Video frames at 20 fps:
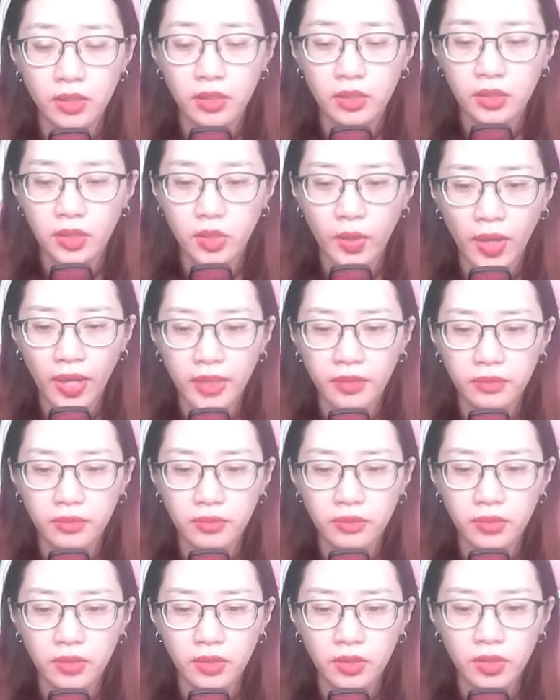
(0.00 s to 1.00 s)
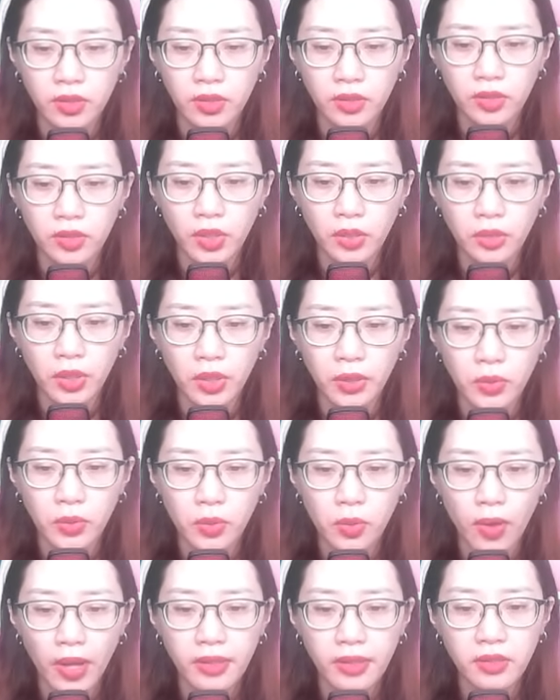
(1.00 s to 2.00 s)
Soạt! tiểu tiểu
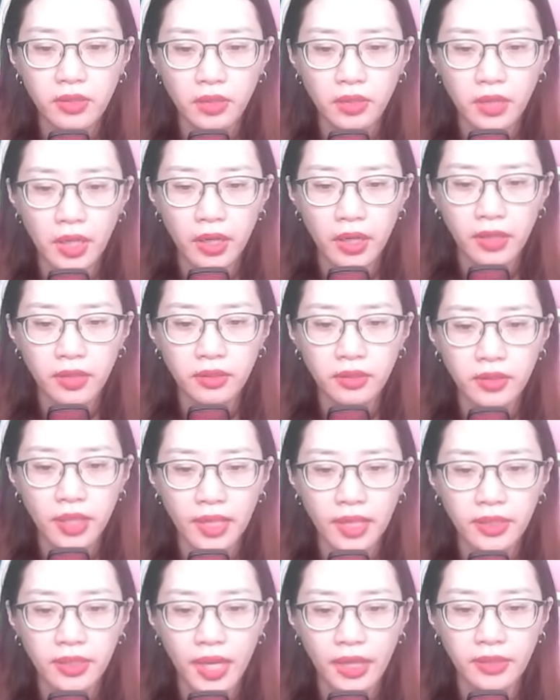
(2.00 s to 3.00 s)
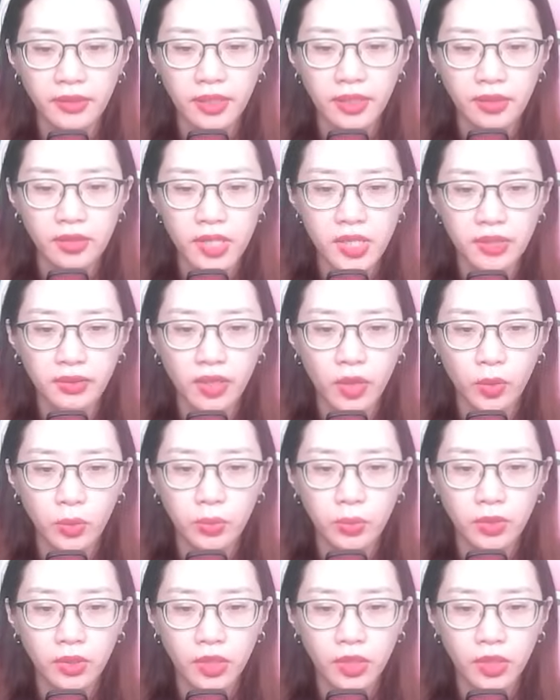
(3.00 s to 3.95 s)
hóa cơ thể thành đại nhật trên không.